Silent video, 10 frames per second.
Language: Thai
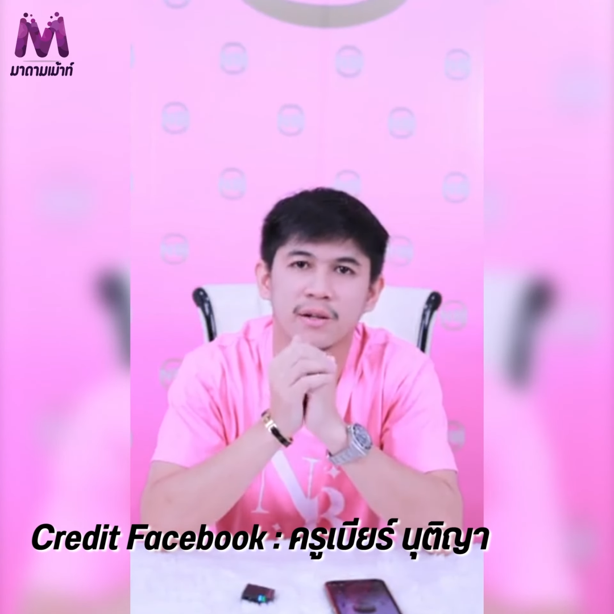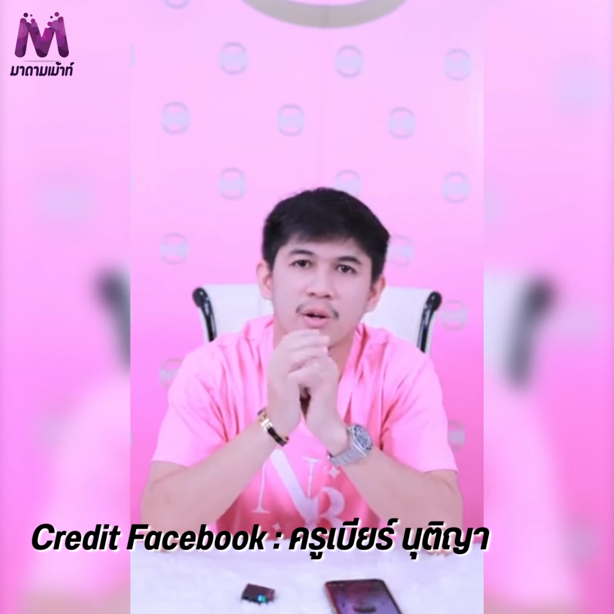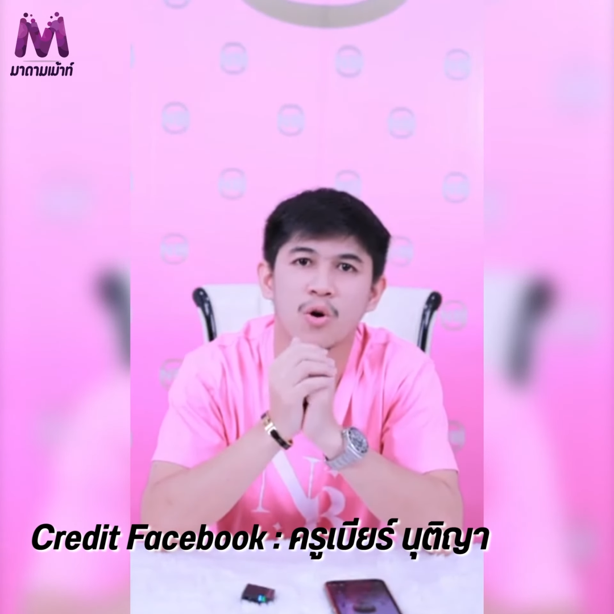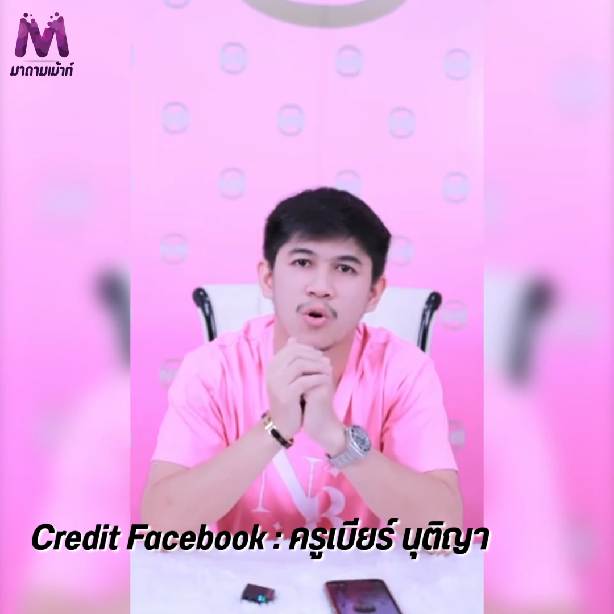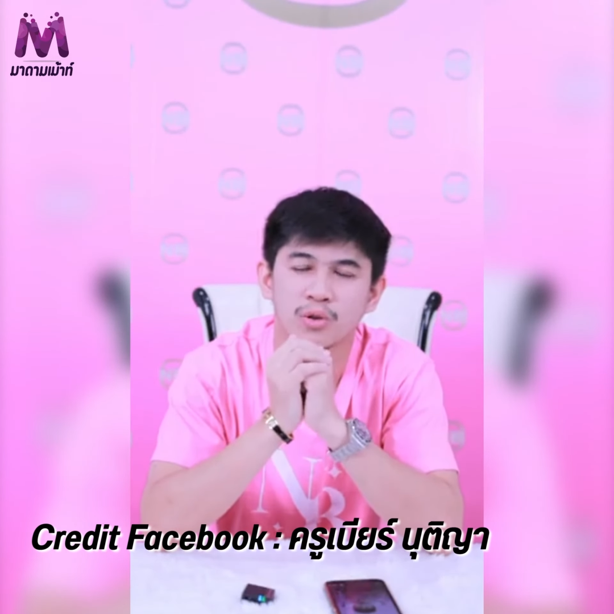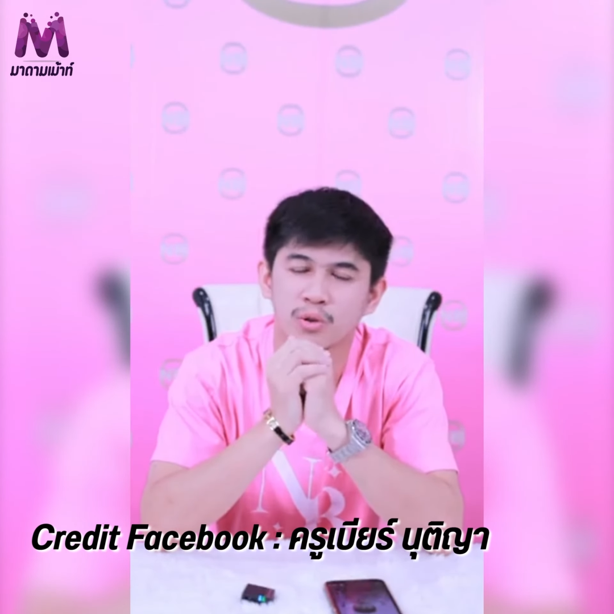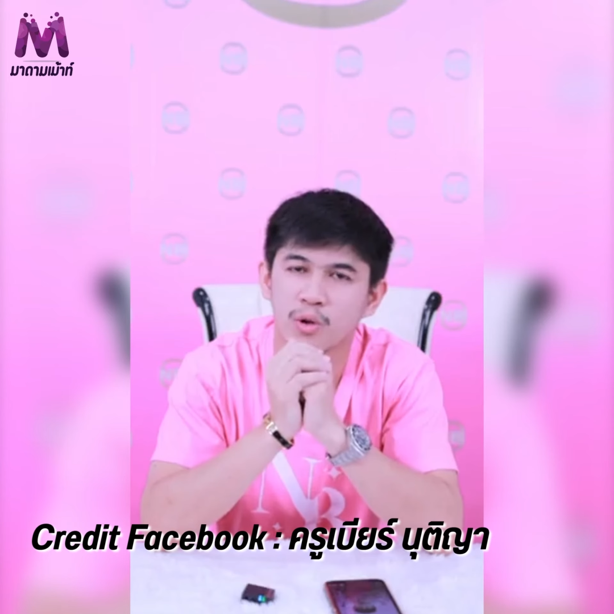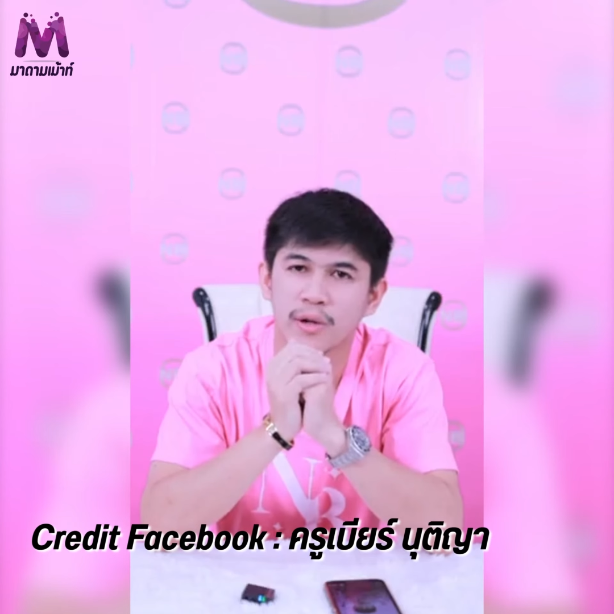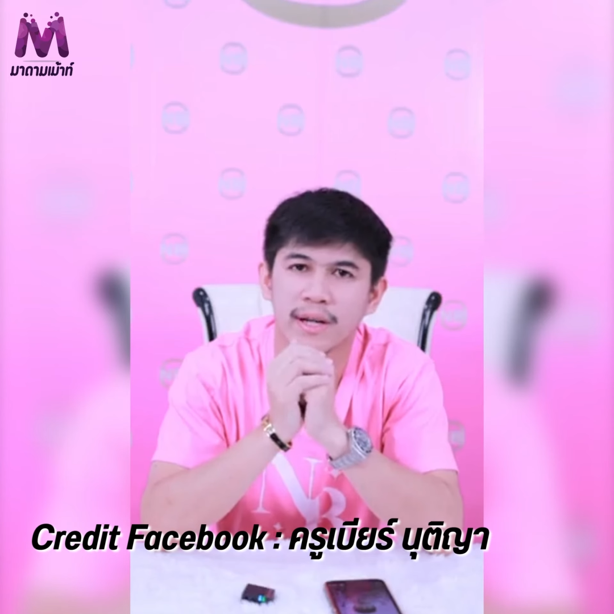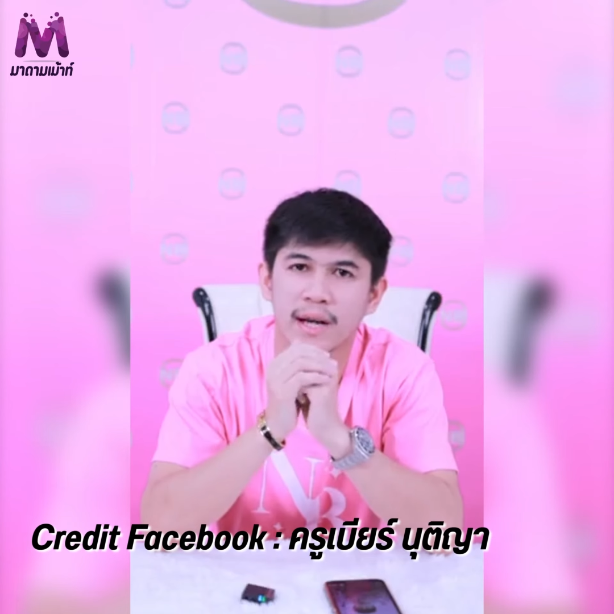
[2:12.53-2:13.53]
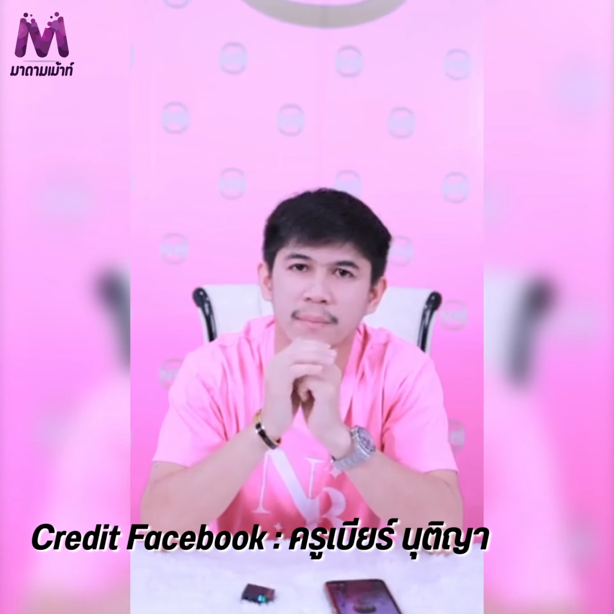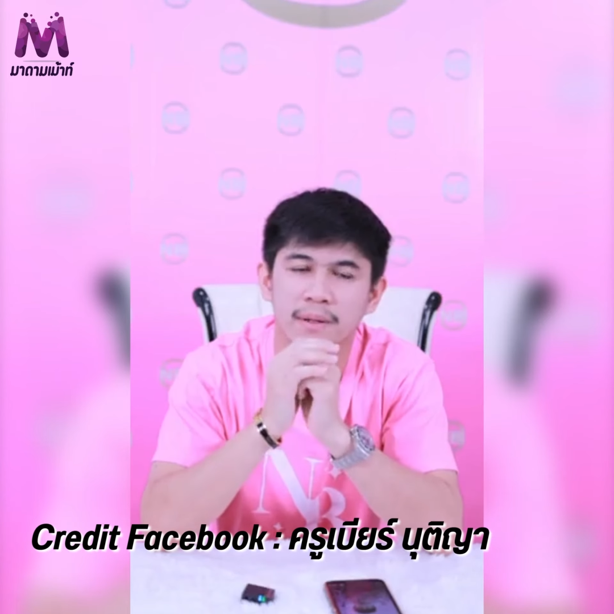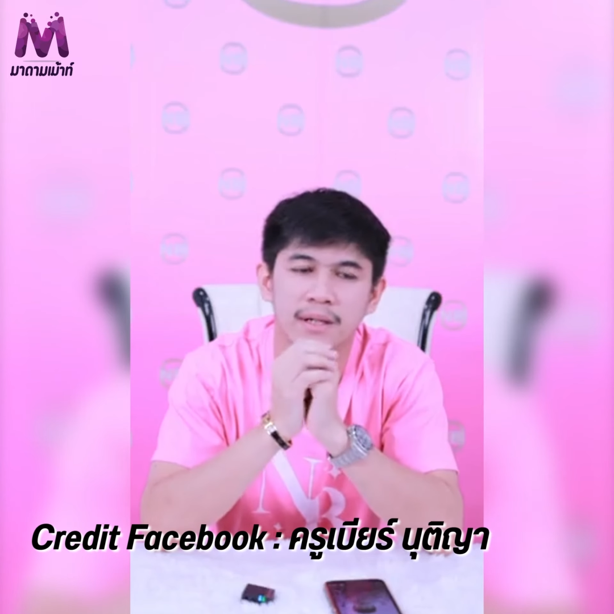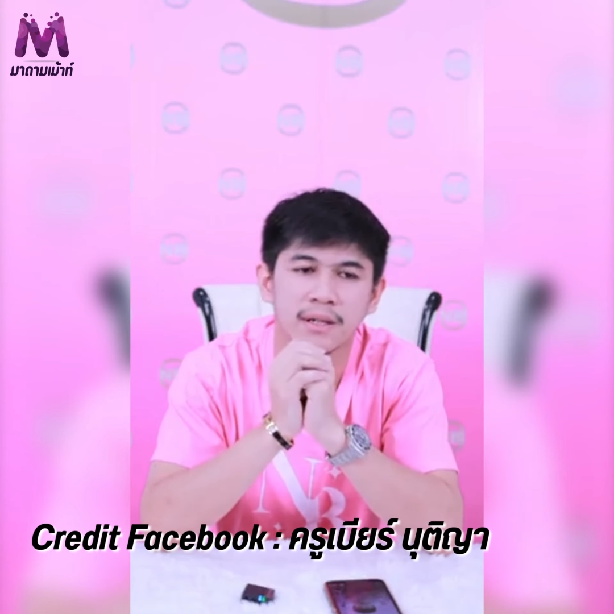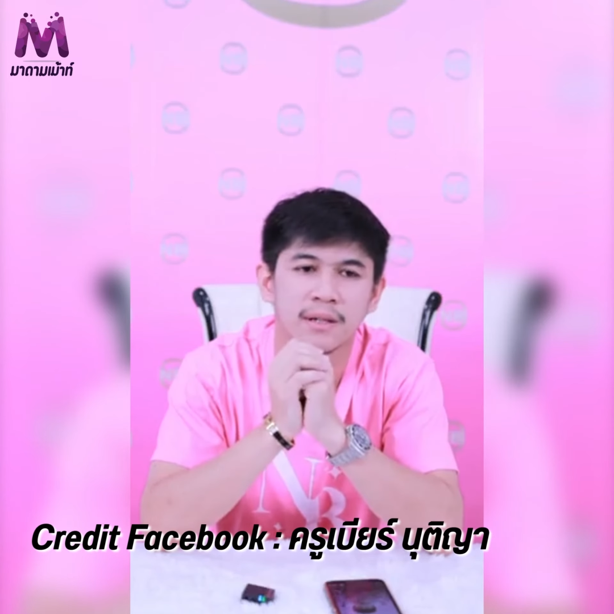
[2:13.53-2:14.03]
โกงทุกคนนะครับ
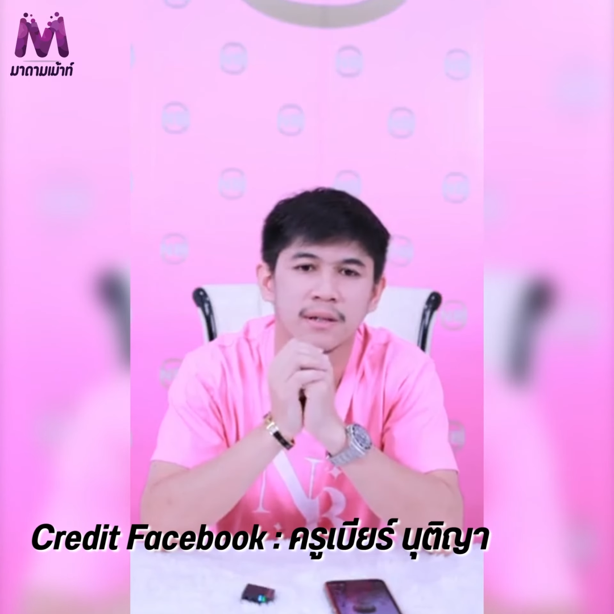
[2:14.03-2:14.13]
คือ